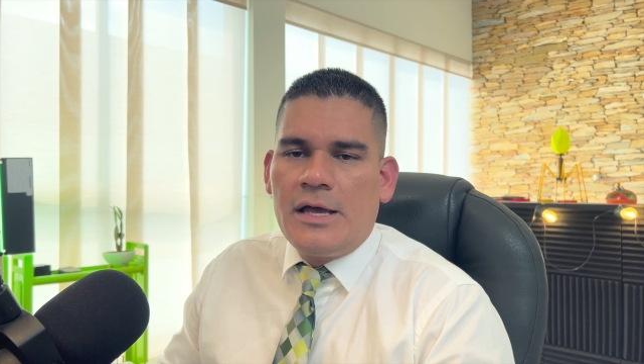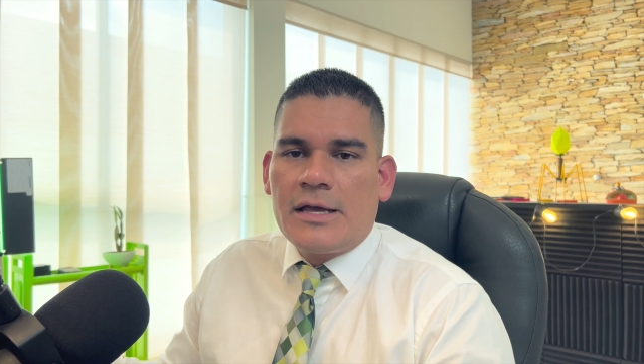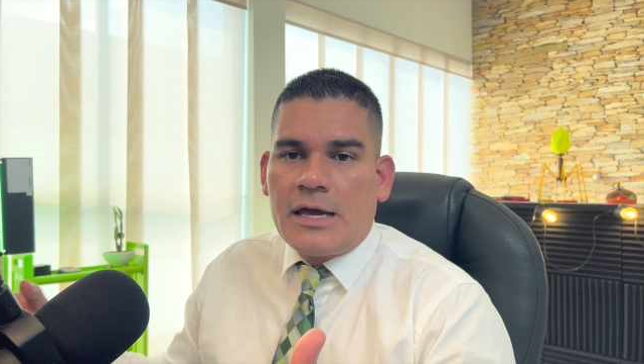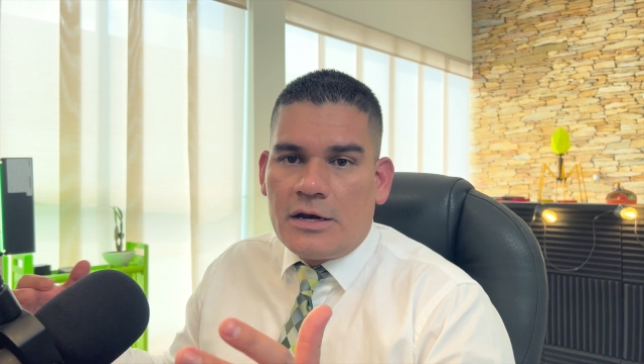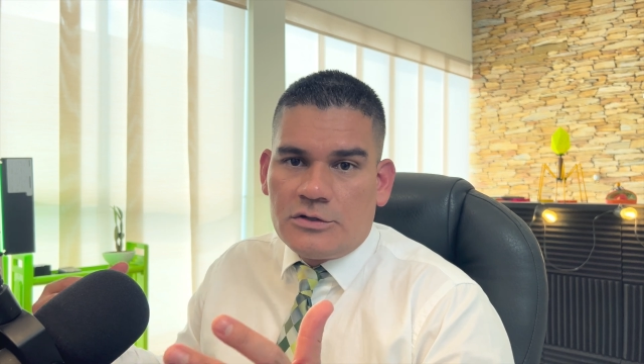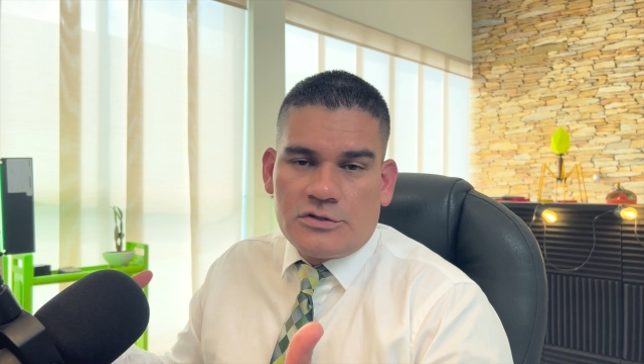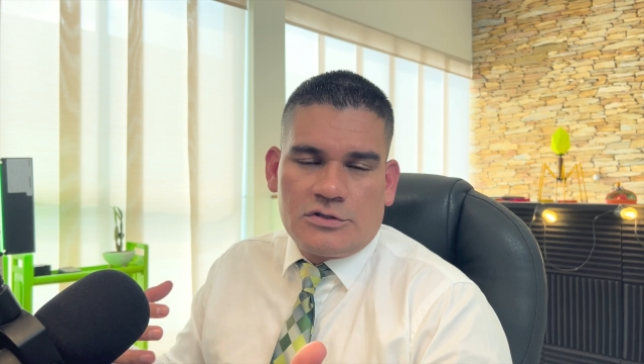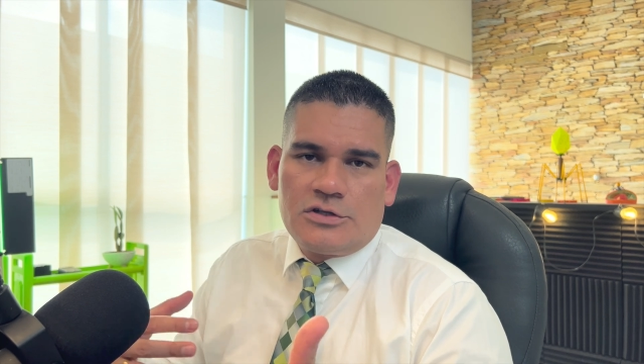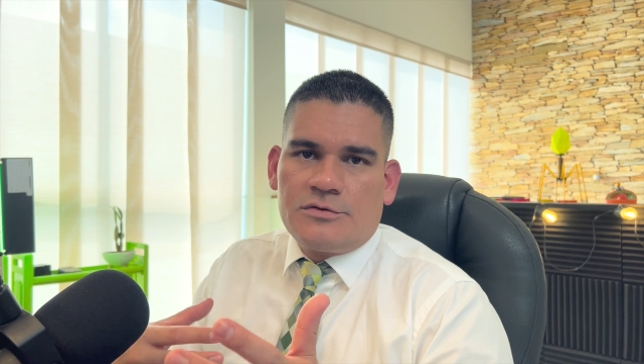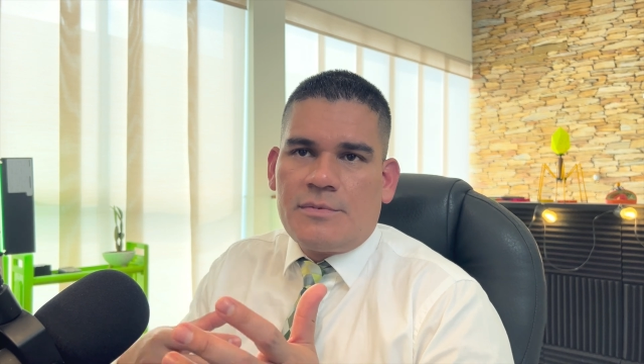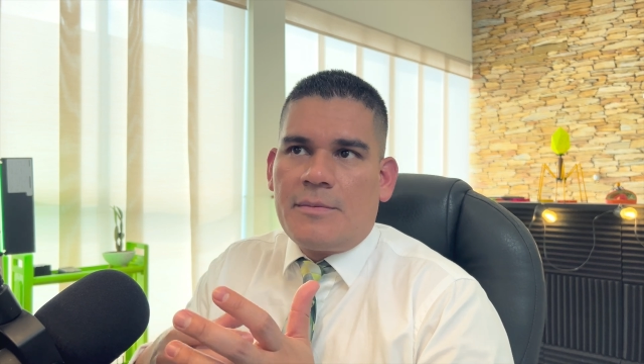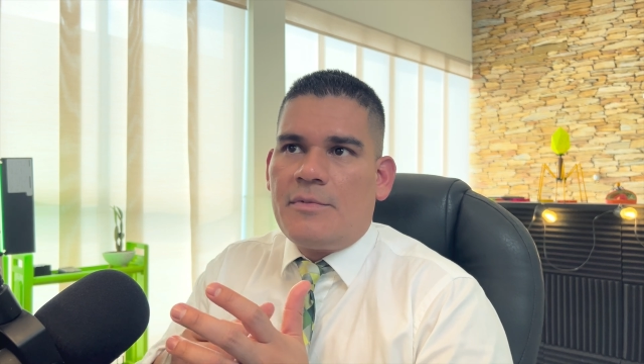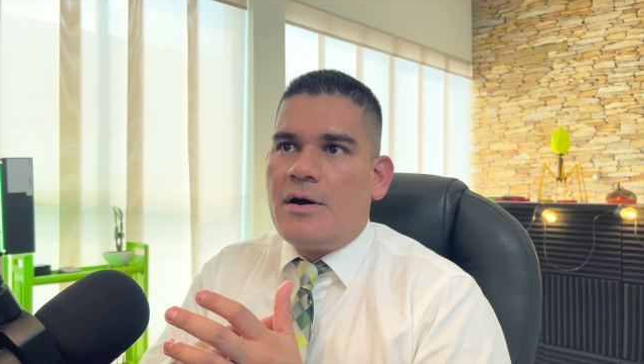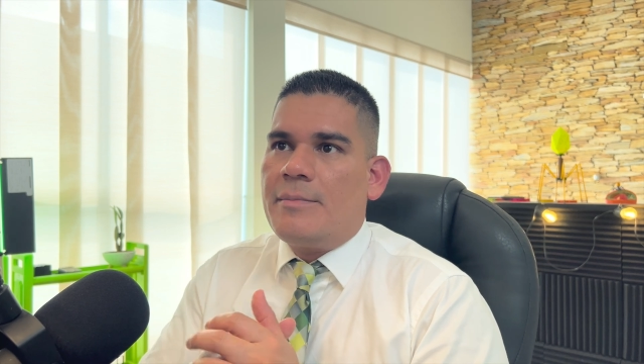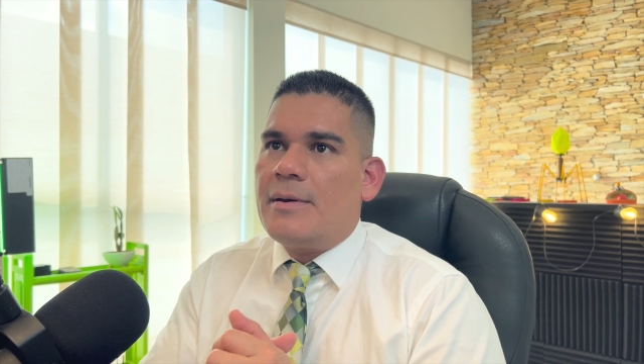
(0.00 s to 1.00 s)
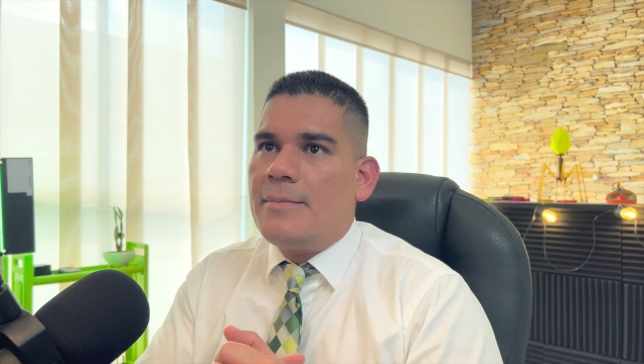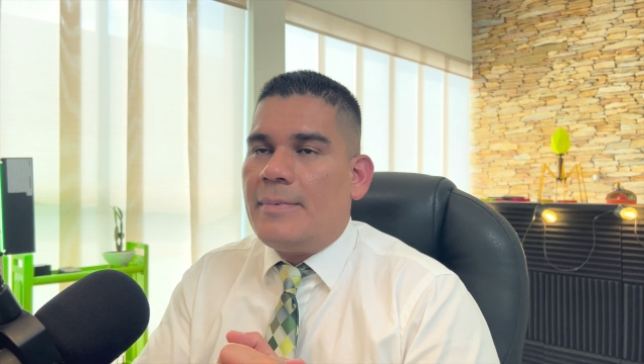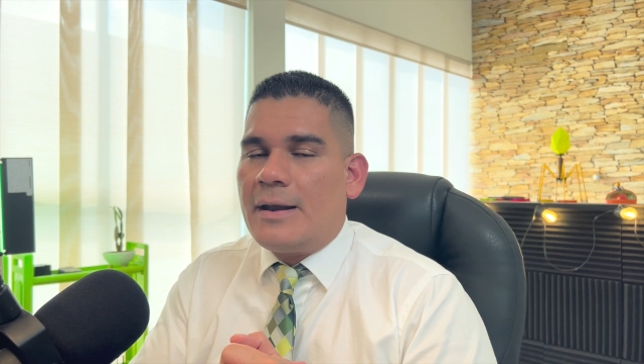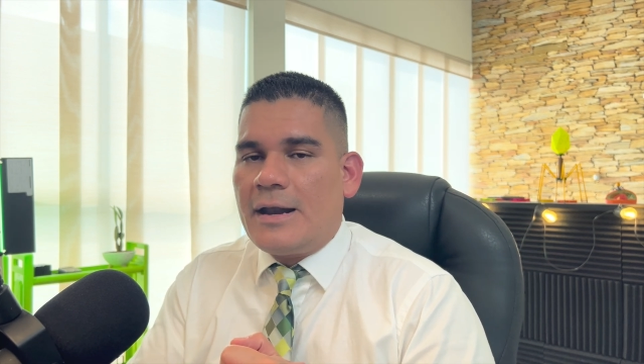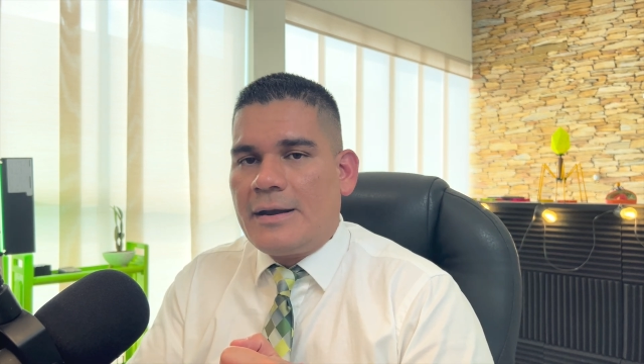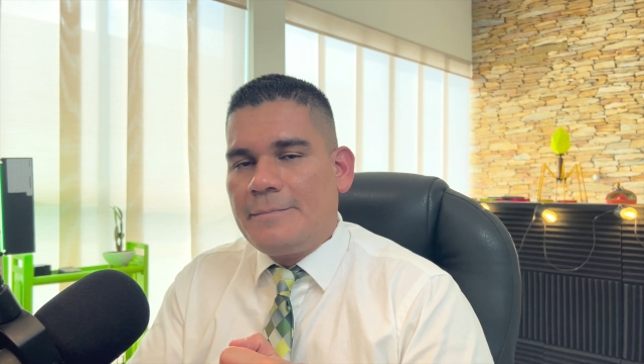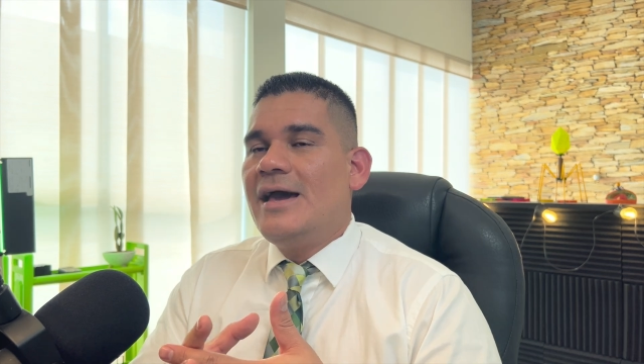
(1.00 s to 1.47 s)
que nosotros vamos a
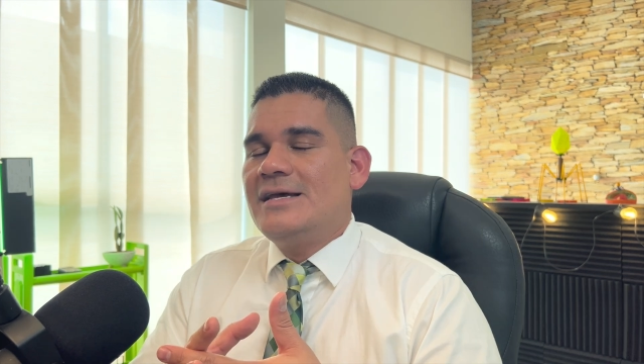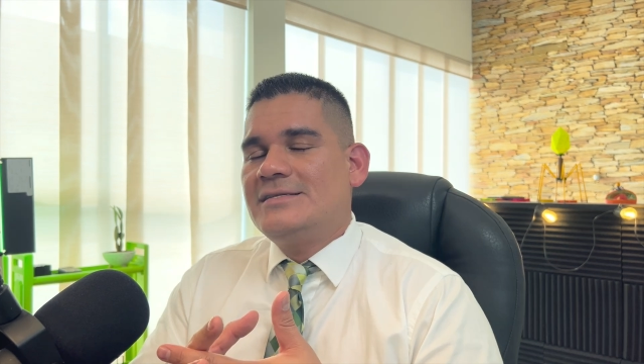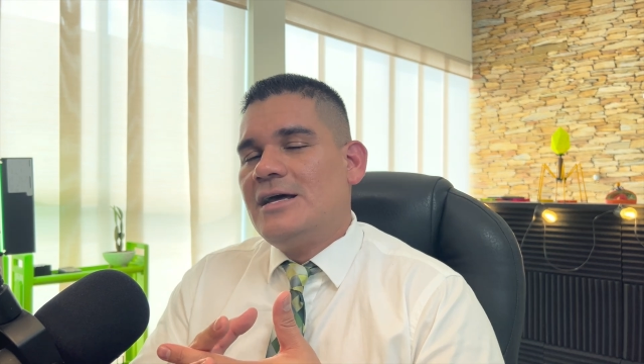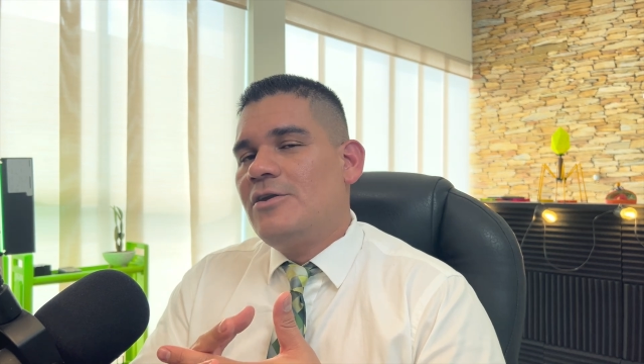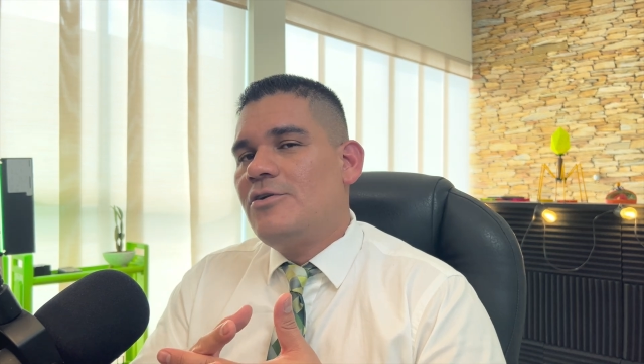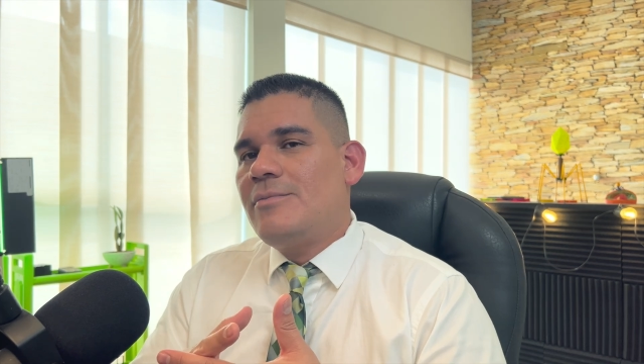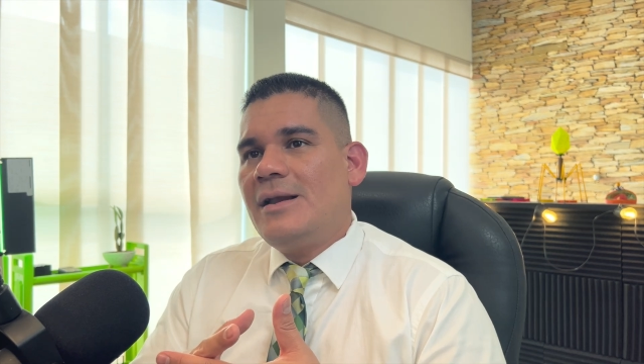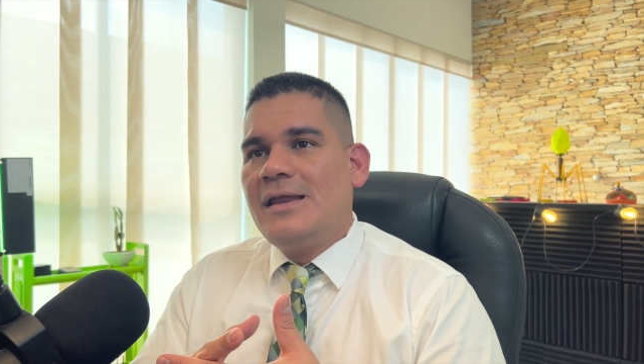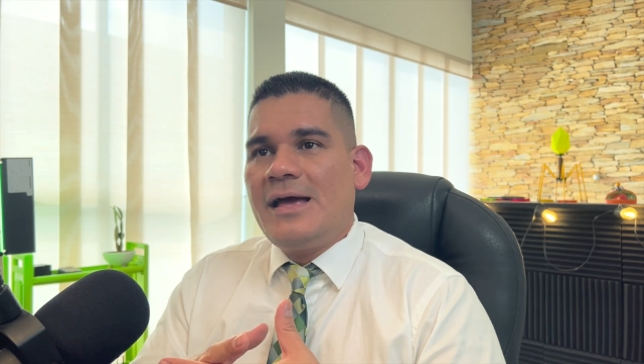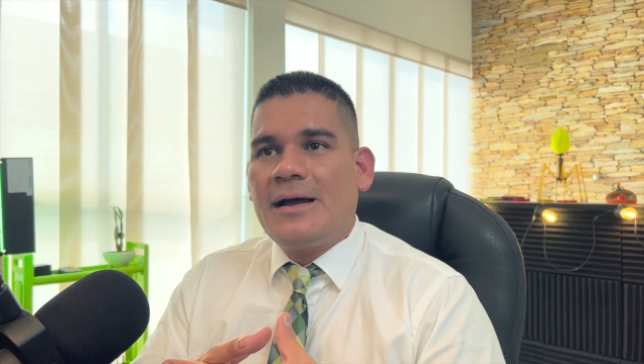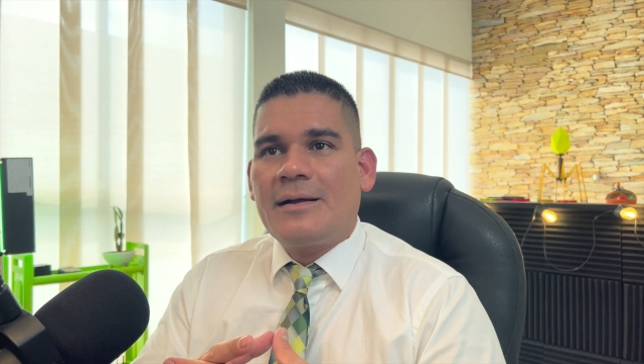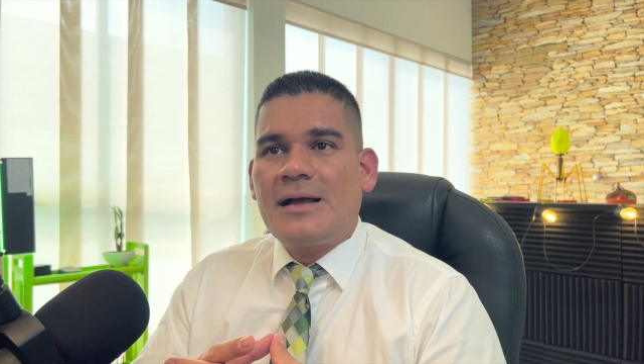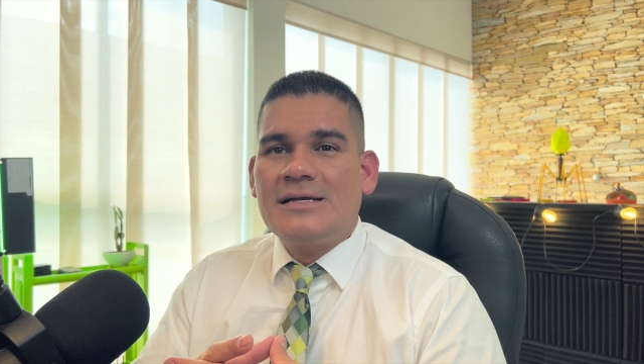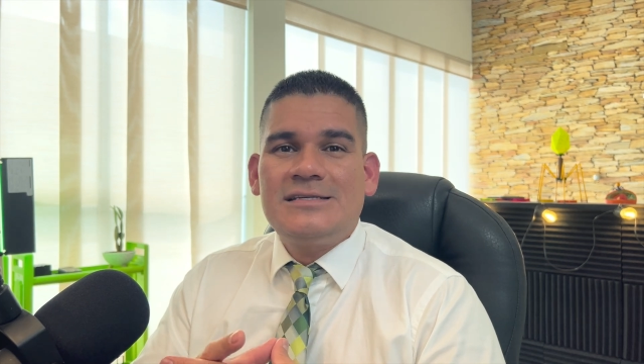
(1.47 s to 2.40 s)
preparar. Esta normalidad